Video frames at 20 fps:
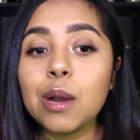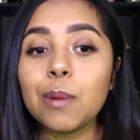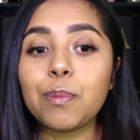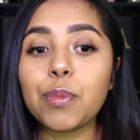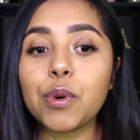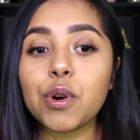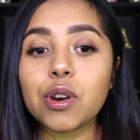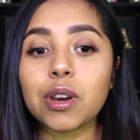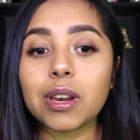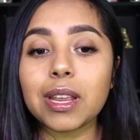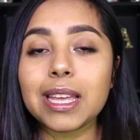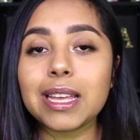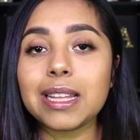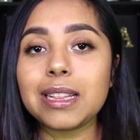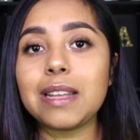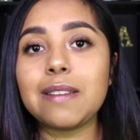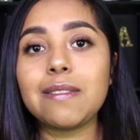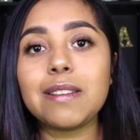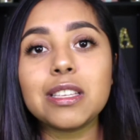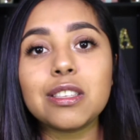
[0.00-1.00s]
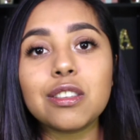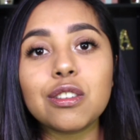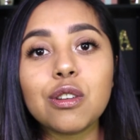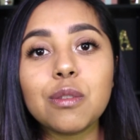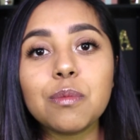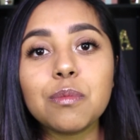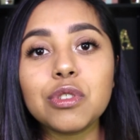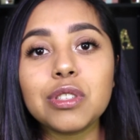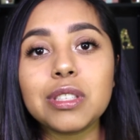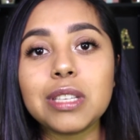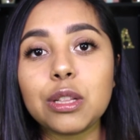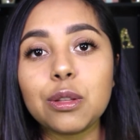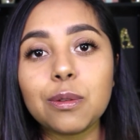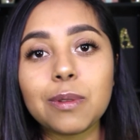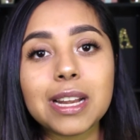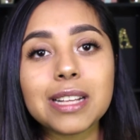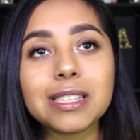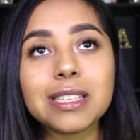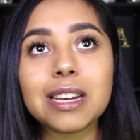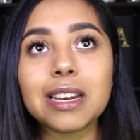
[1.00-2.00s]
porque te ves como si te
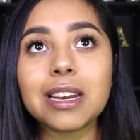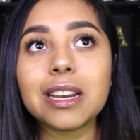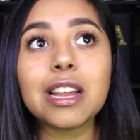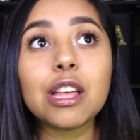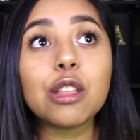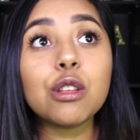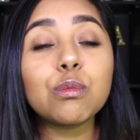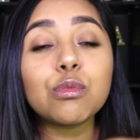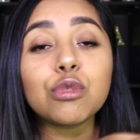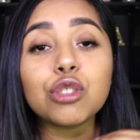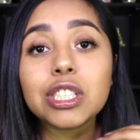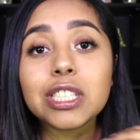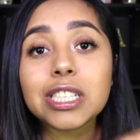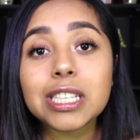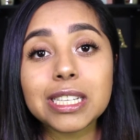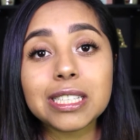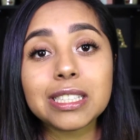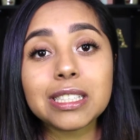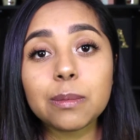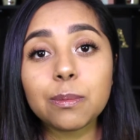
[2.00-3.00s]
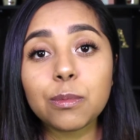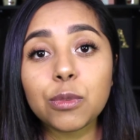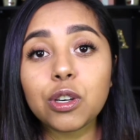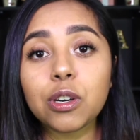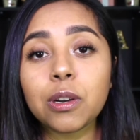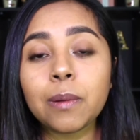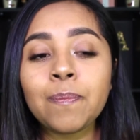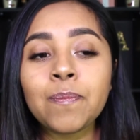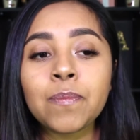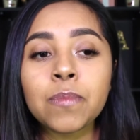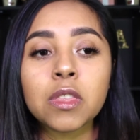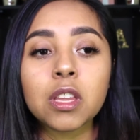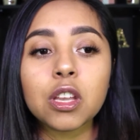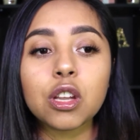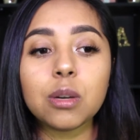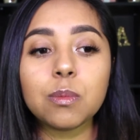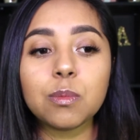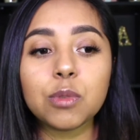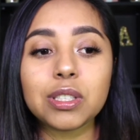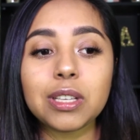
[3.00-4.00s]
hubieras arreglado muchísimo,
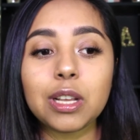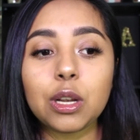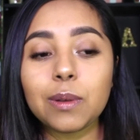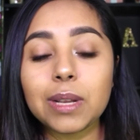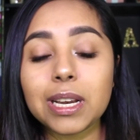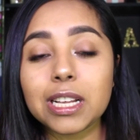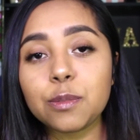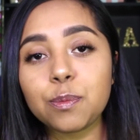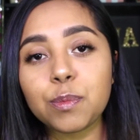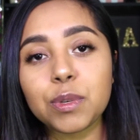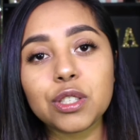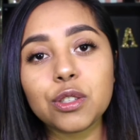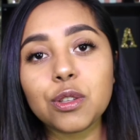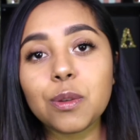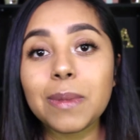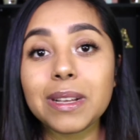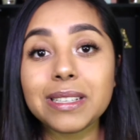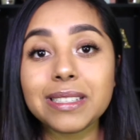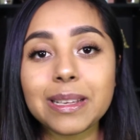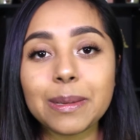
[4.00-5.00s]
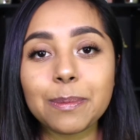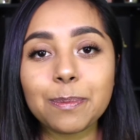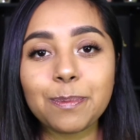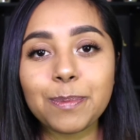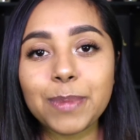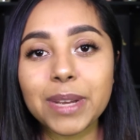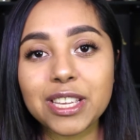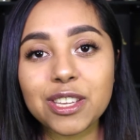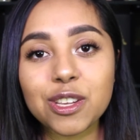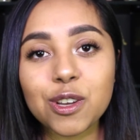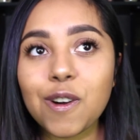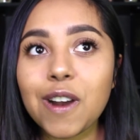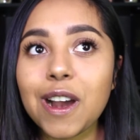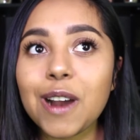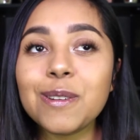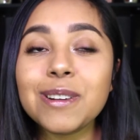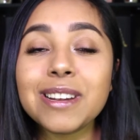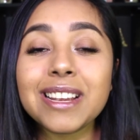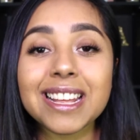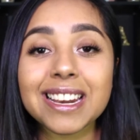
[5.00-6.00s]
como si le hubieras puesto más empeño,
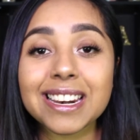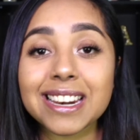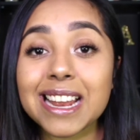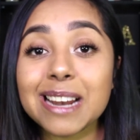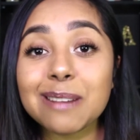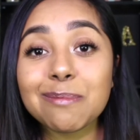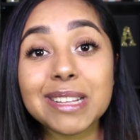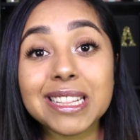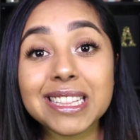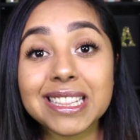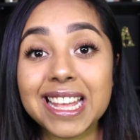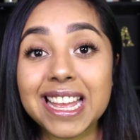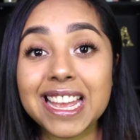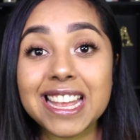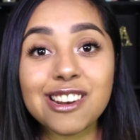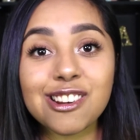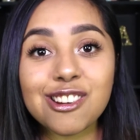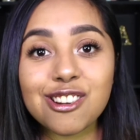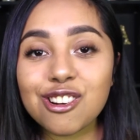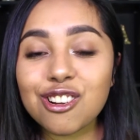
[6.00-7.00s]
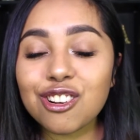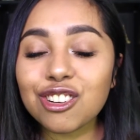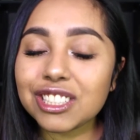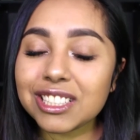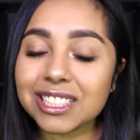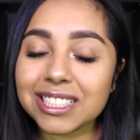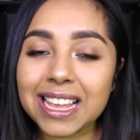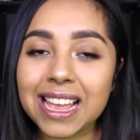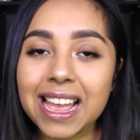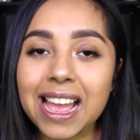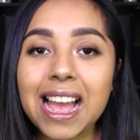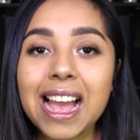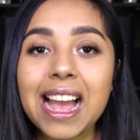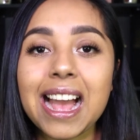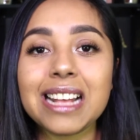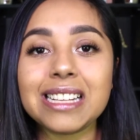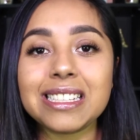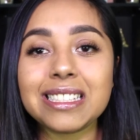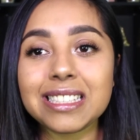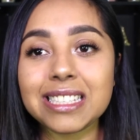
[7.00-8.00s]
aunque realmente no sea
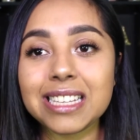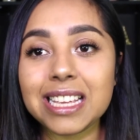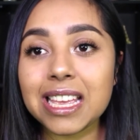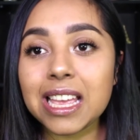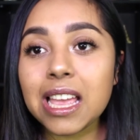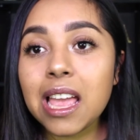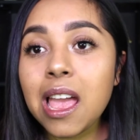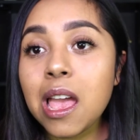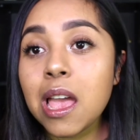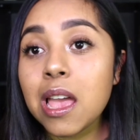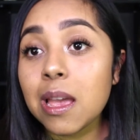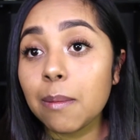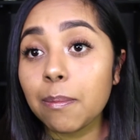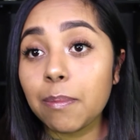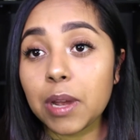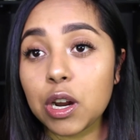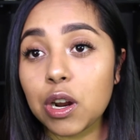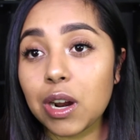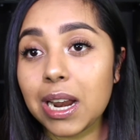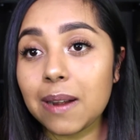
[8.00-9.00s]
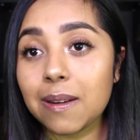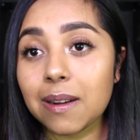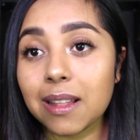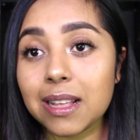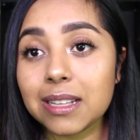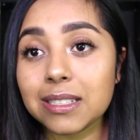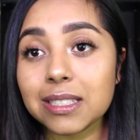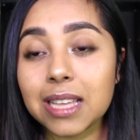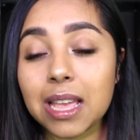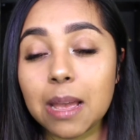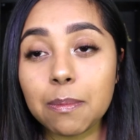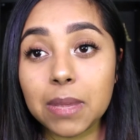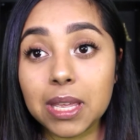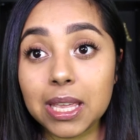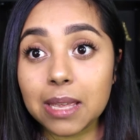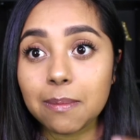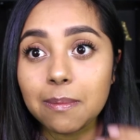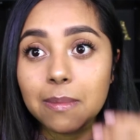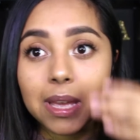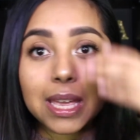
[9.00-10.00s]
así, pero la verdad es que a
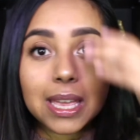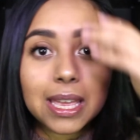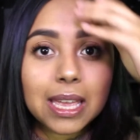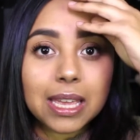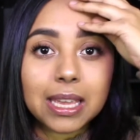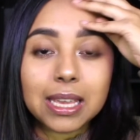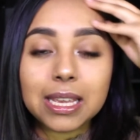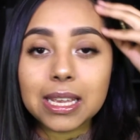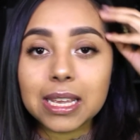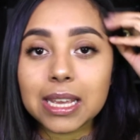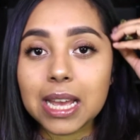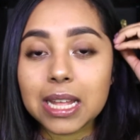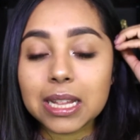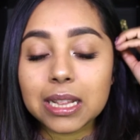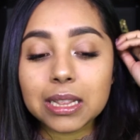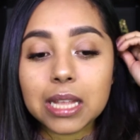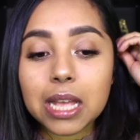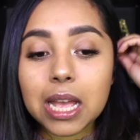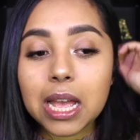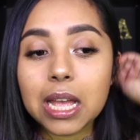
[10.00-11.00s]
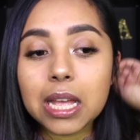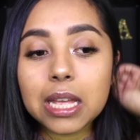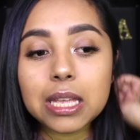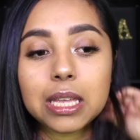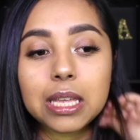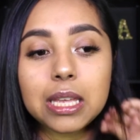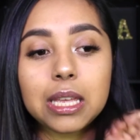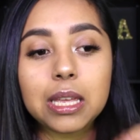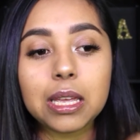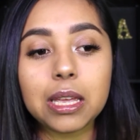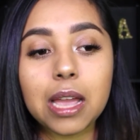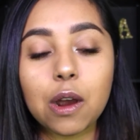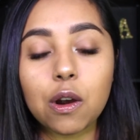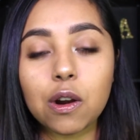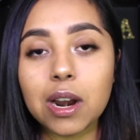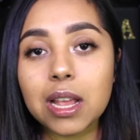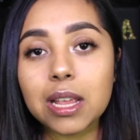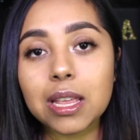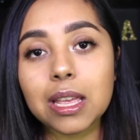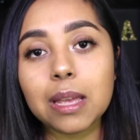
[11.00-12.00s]
mí me encanta y
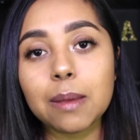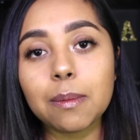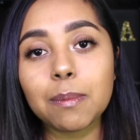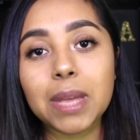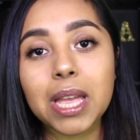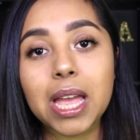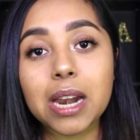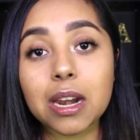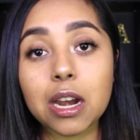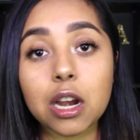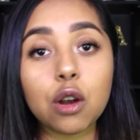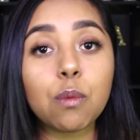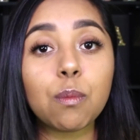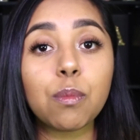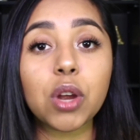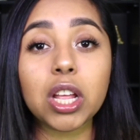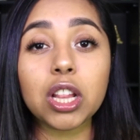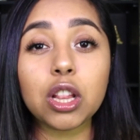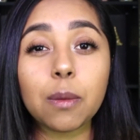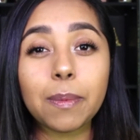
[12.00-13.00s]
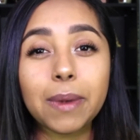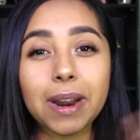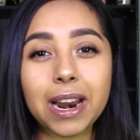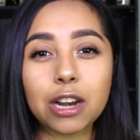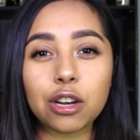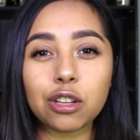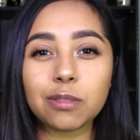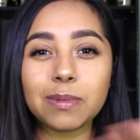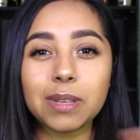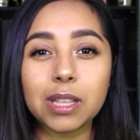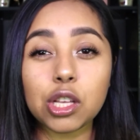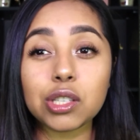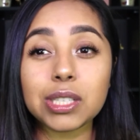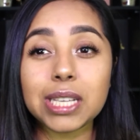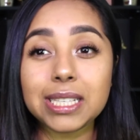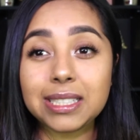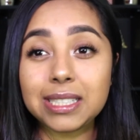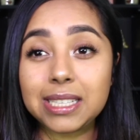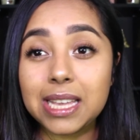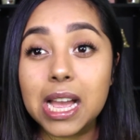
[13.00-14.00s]
ahora que me arreglo un poquito para los
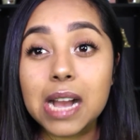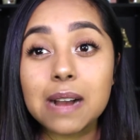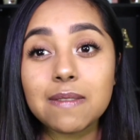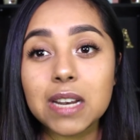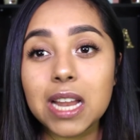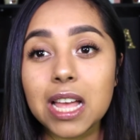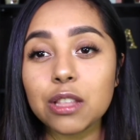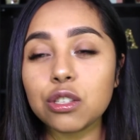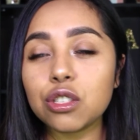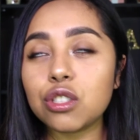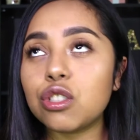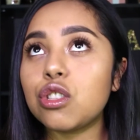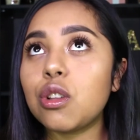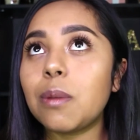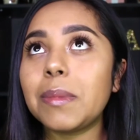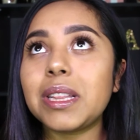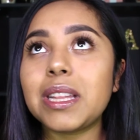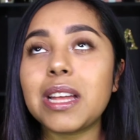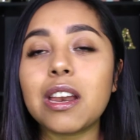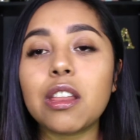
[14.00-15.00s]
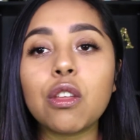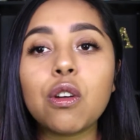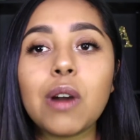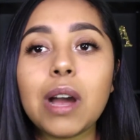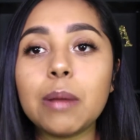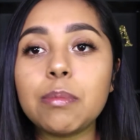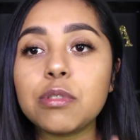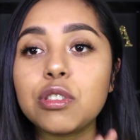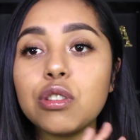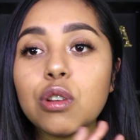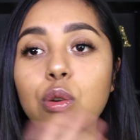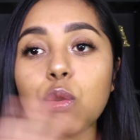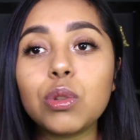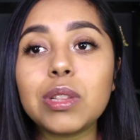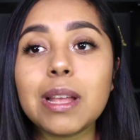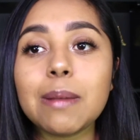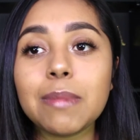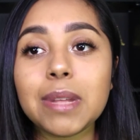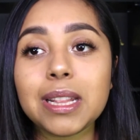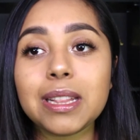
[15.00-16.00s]
videos así hablados no me tardo
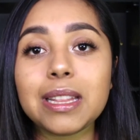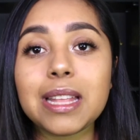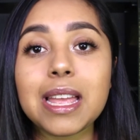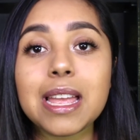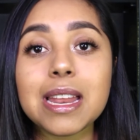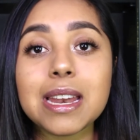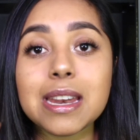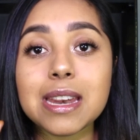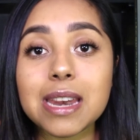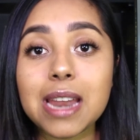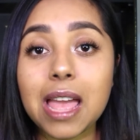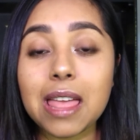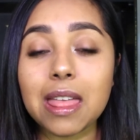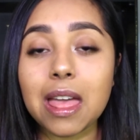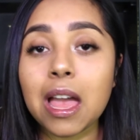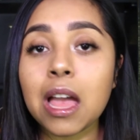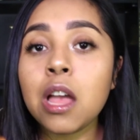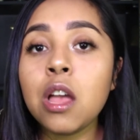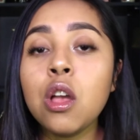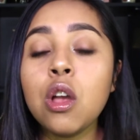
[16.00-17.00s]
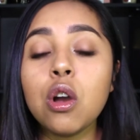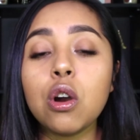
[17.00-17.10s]
absolutamente nada.